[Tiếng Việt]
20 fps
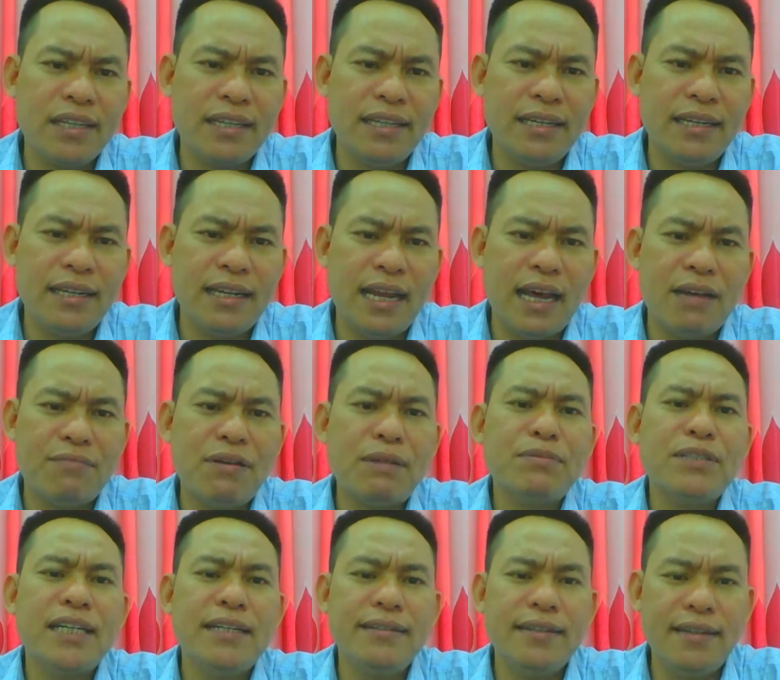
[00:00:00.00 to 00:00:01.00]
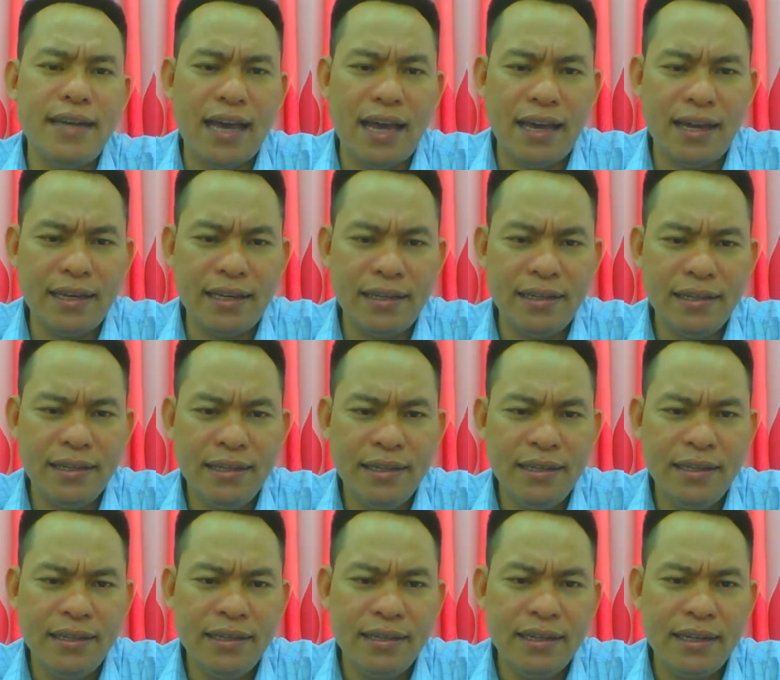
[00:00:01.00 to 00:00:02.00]
là pháp sư thứ hai
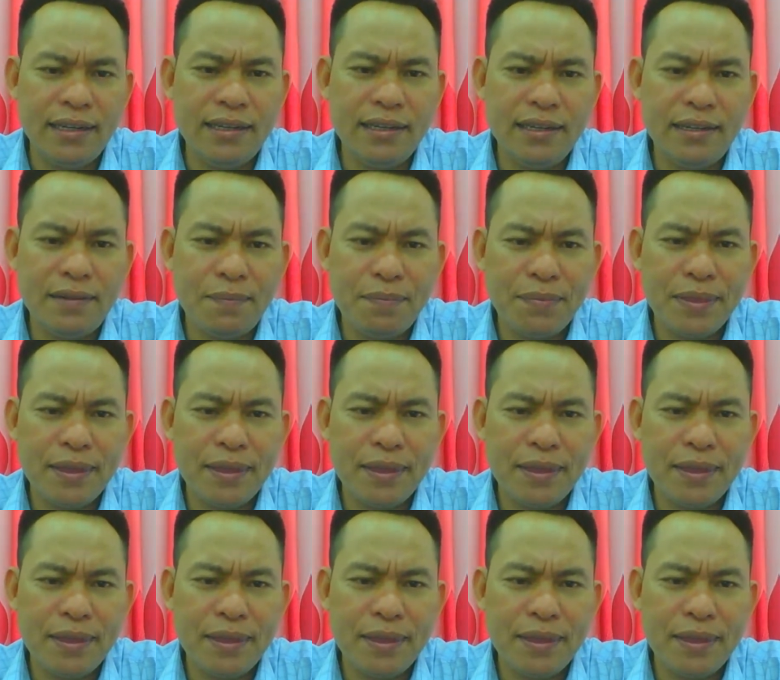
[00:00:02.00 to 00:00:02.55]
đấy